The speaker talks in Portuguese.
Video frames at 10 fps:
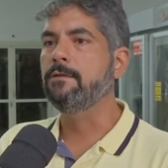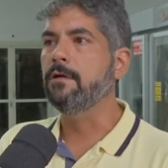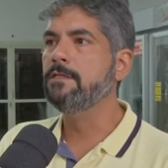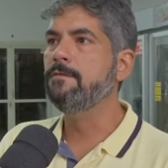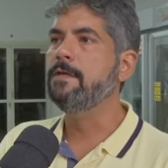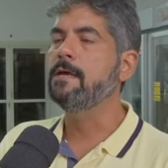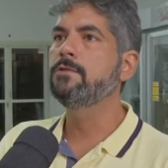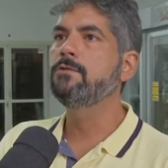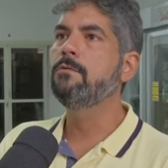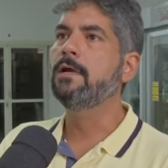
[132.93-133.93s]
nós
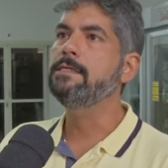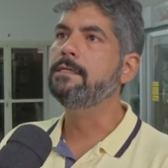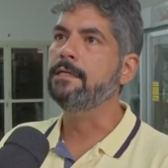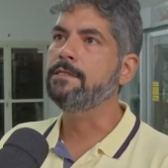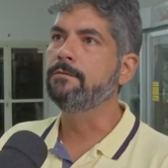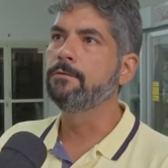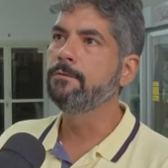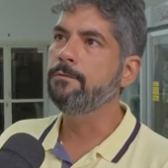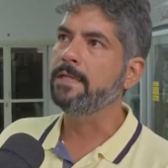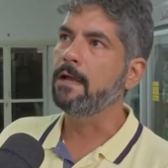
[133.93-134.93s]
enviamos um quantitativo
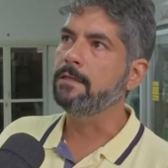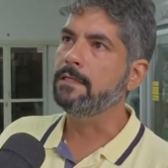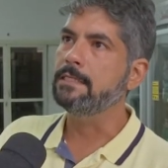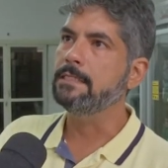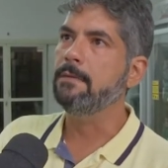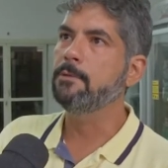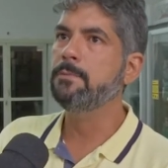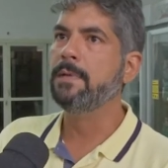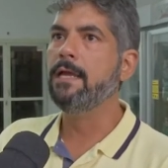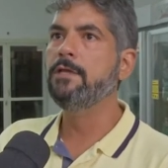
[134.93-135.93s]
no final de dezembro
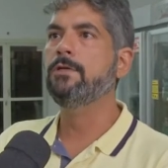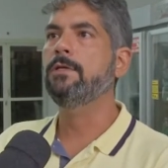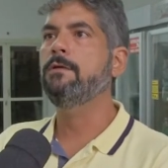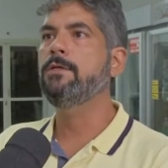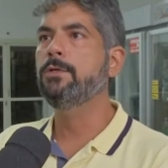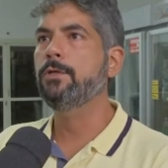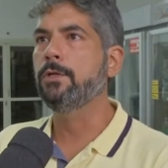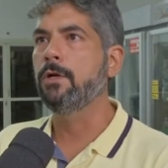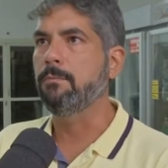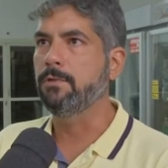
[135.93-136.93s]
para a regional de
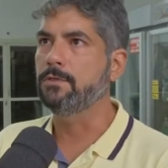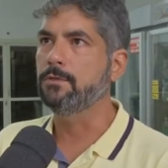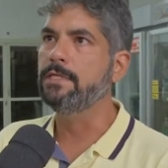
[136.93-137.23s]
Rondonópolis,